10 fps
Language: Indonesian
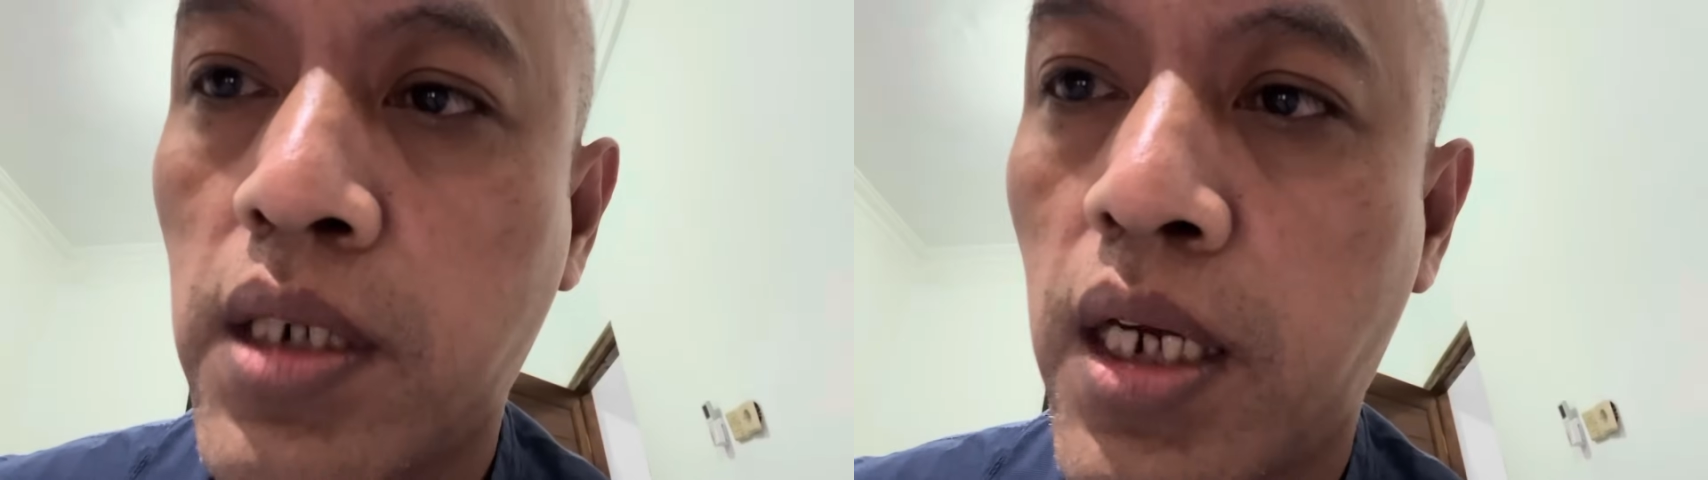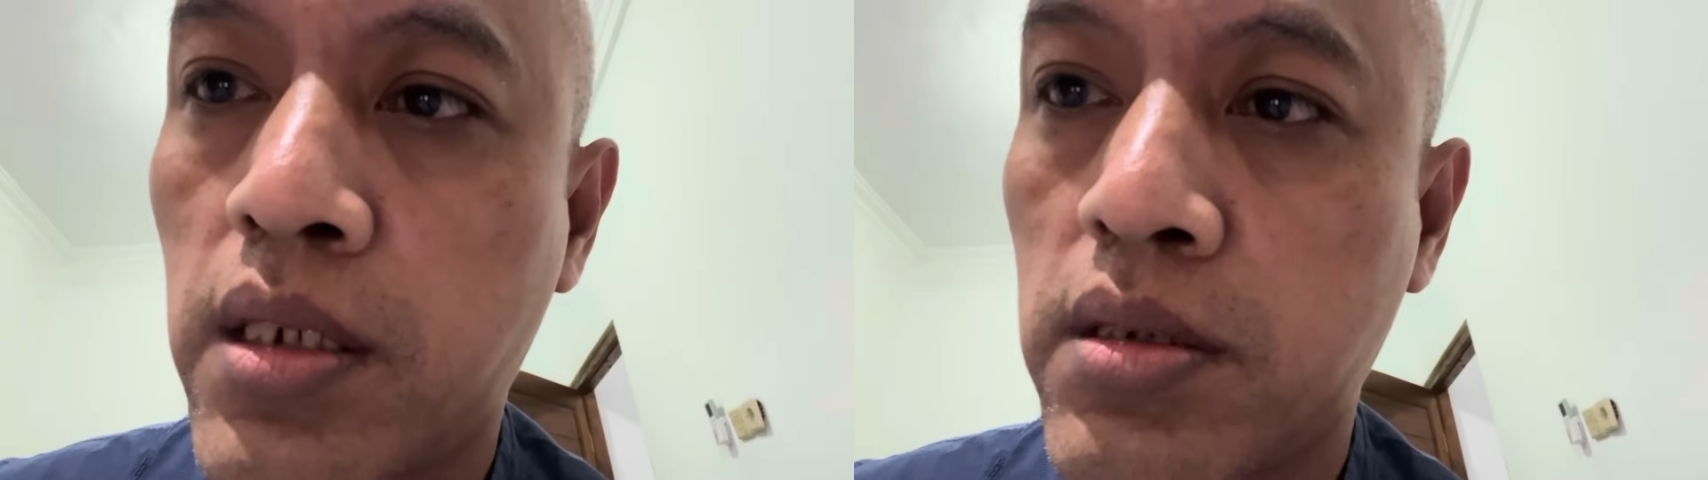
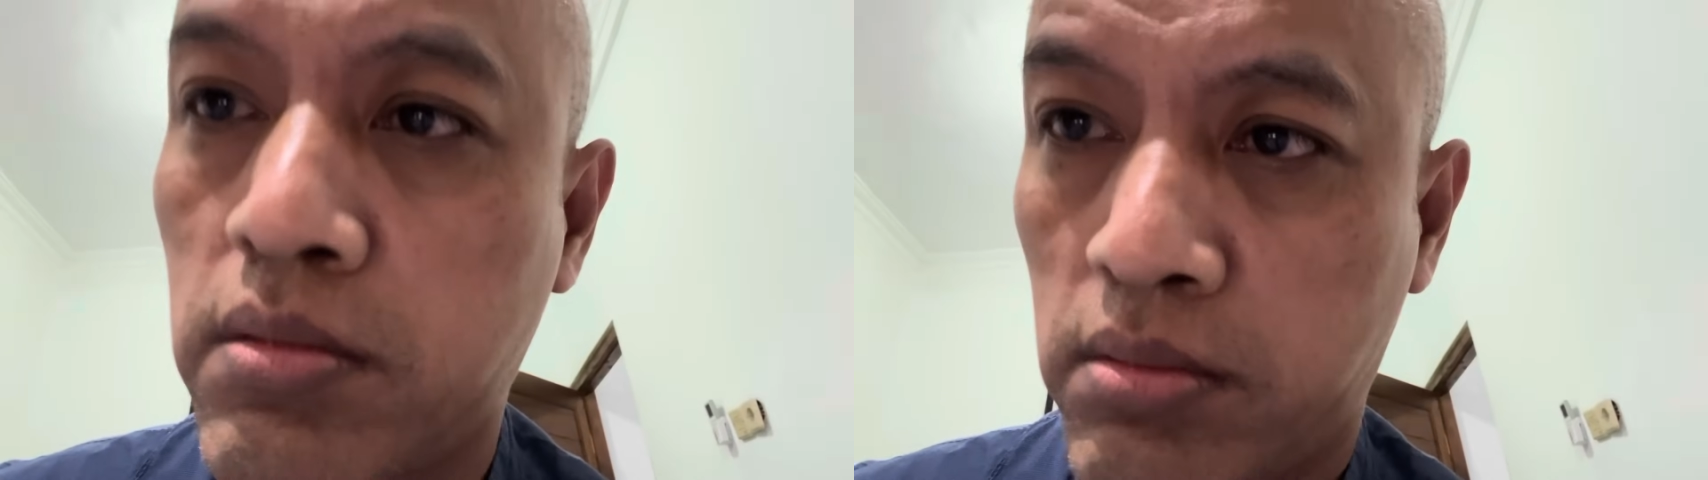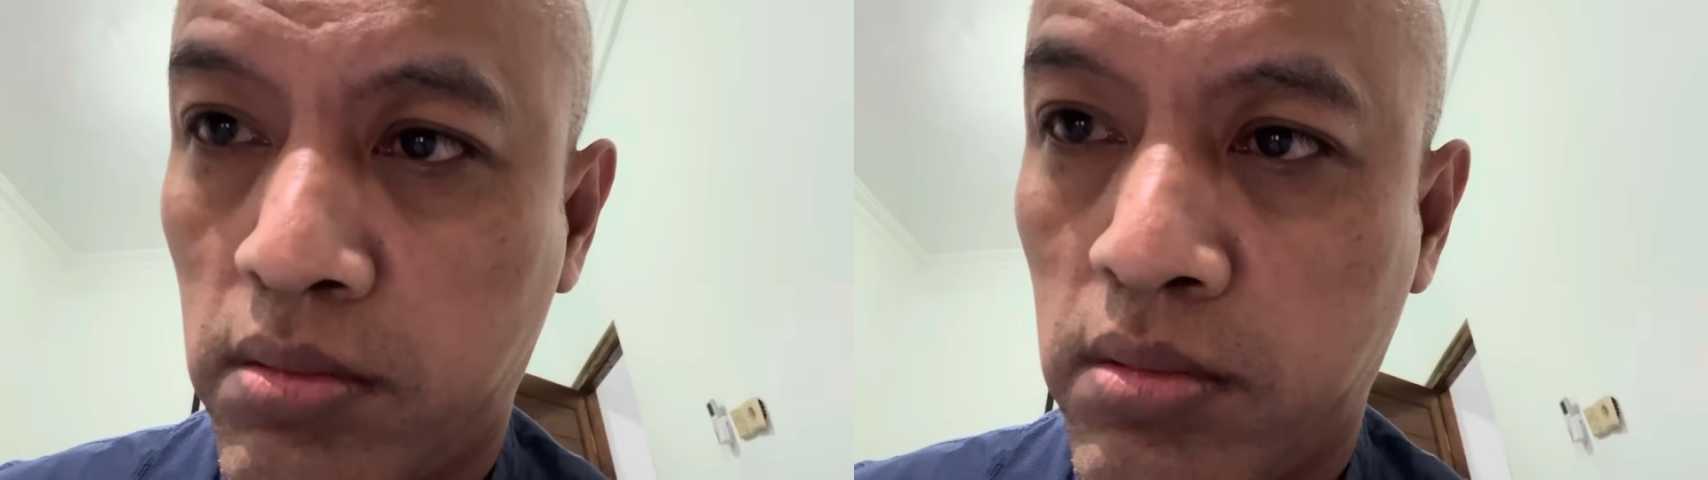dengan
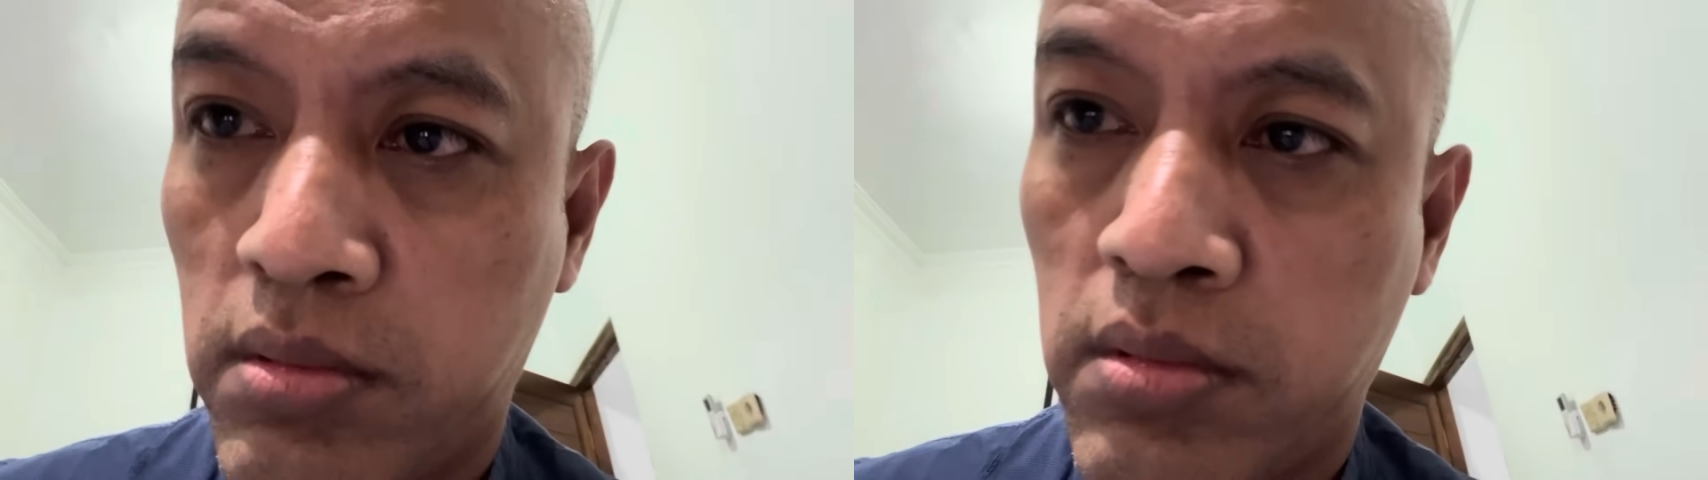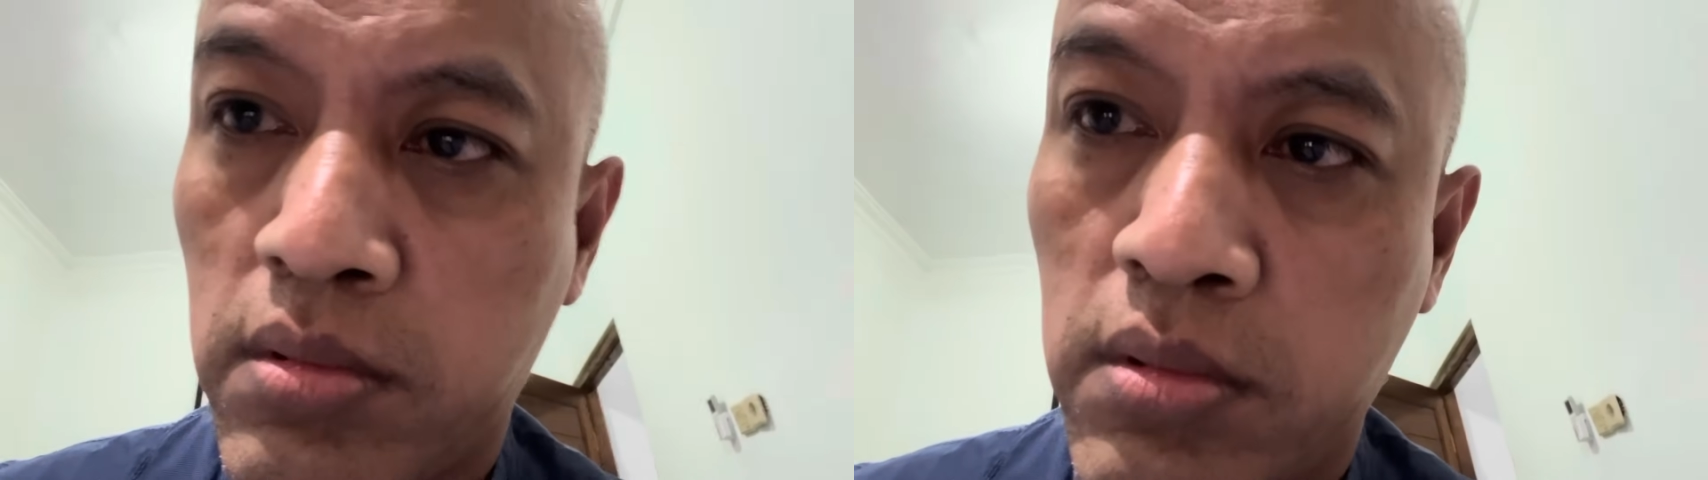
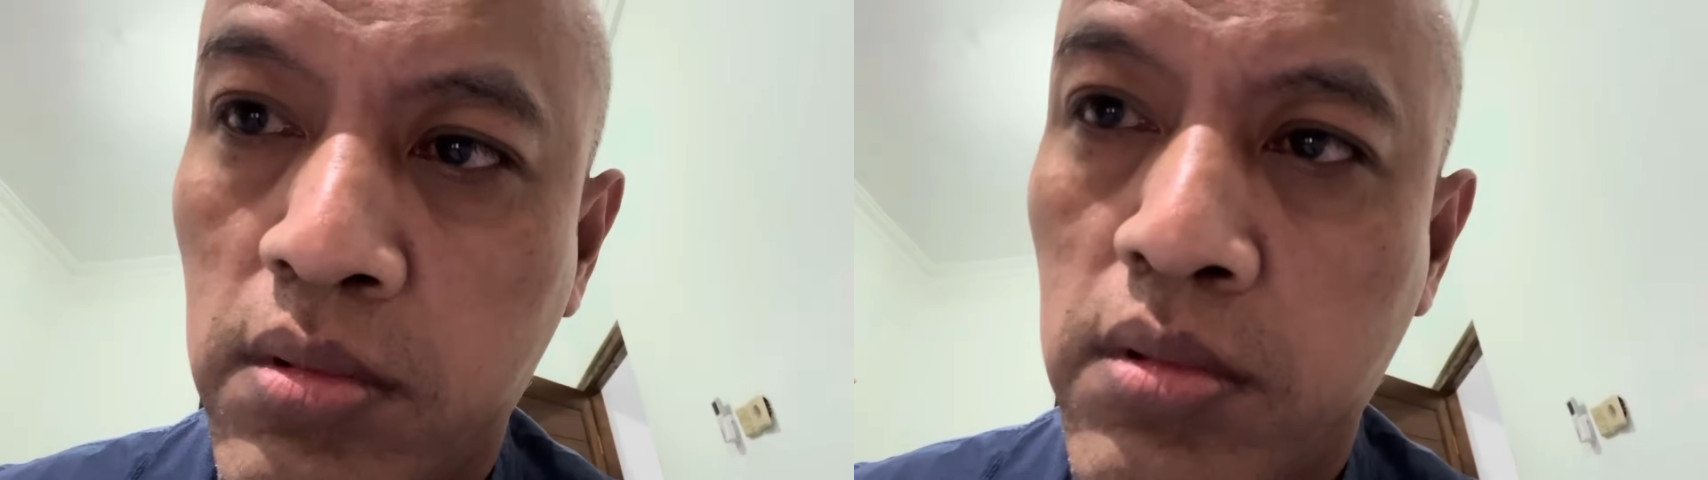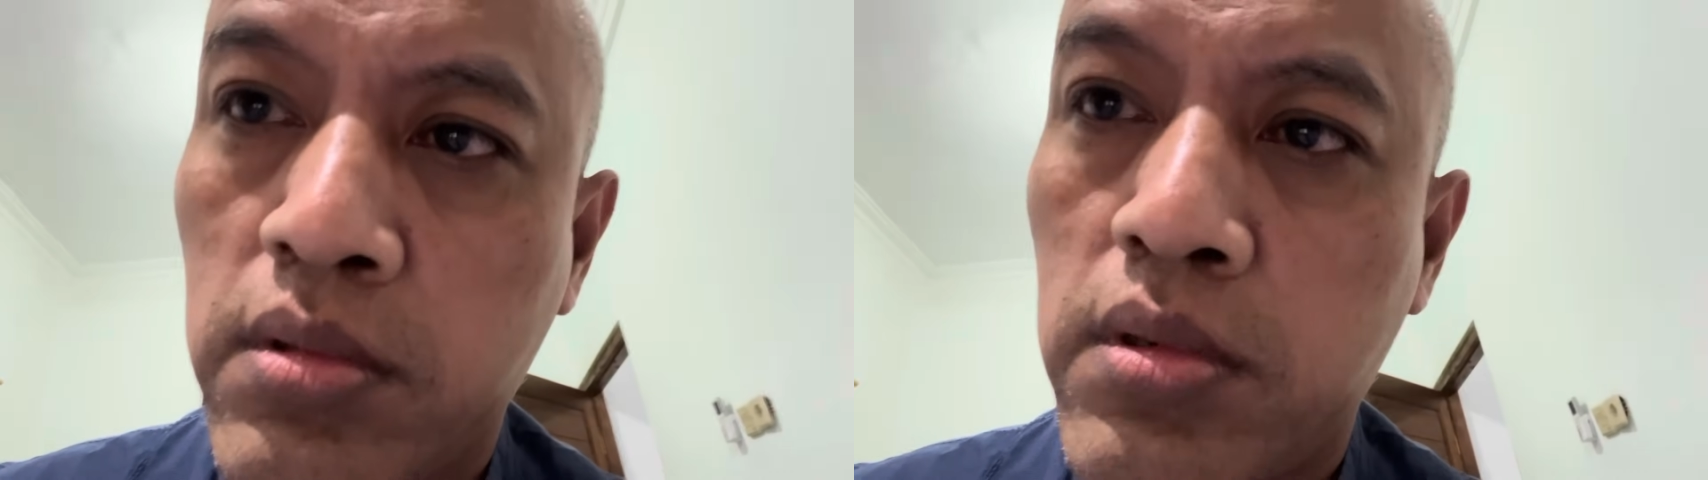
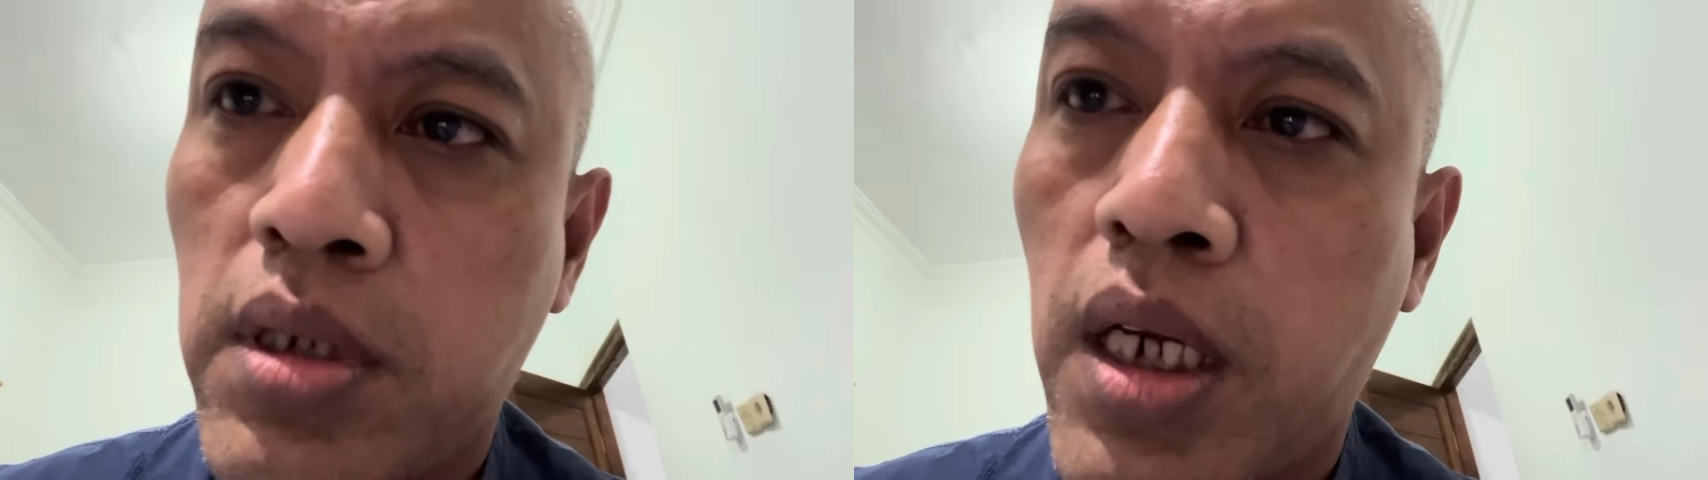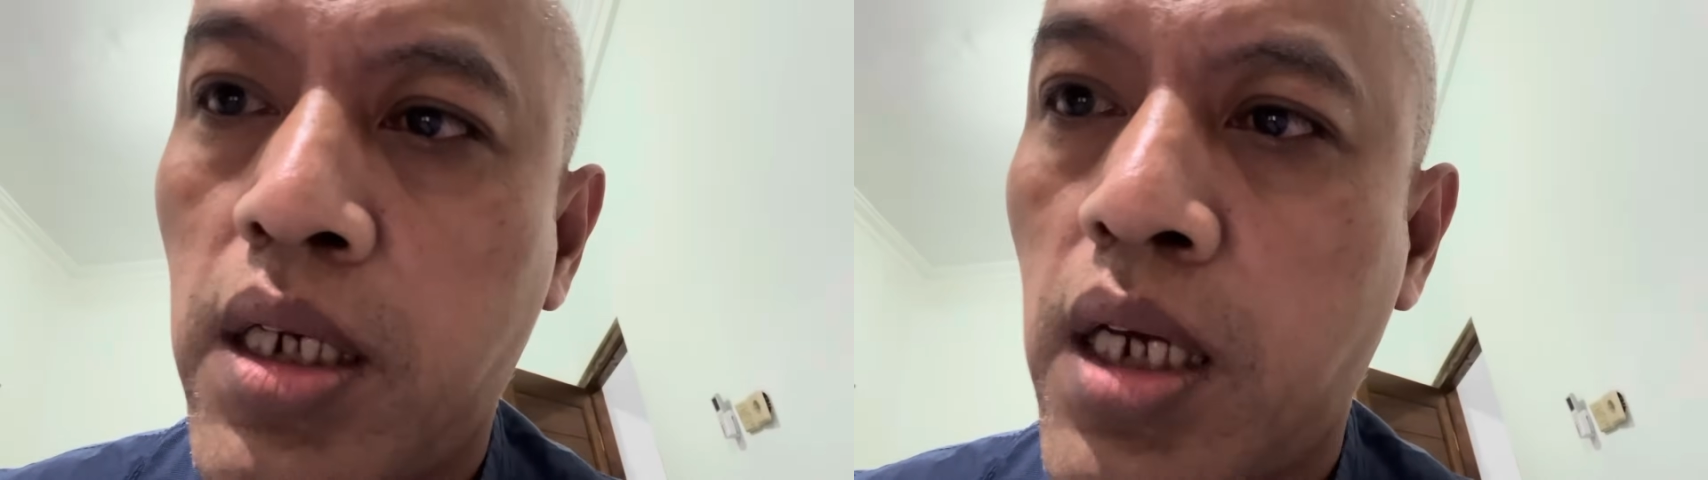dengan